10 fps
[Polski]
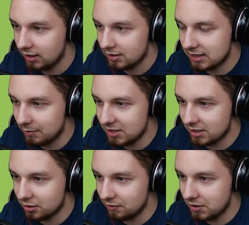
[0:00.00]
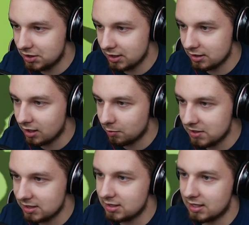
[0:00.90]
Sami zresztą widzicie, Dark
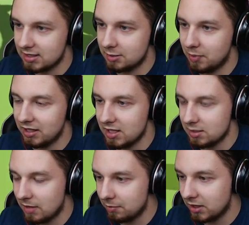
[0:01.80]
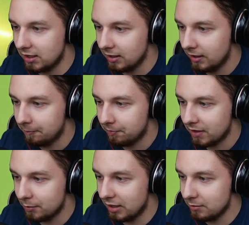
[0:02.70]
Pisan zaraz spadnie z mapki.
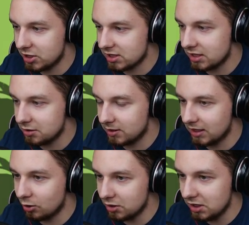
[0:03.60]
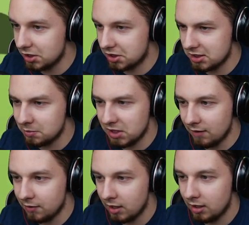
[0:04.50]
Bo M16 tutaj go niszczy. Jestem
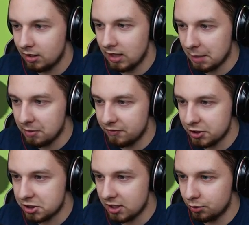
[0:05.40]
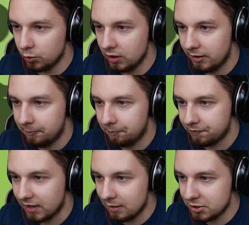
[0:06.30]
ciekaw, jakby wyszedł
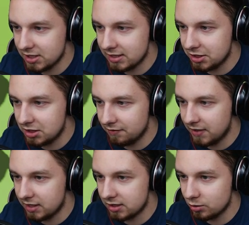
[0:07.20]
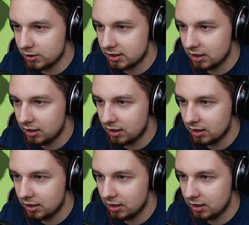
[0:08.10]
M16 versus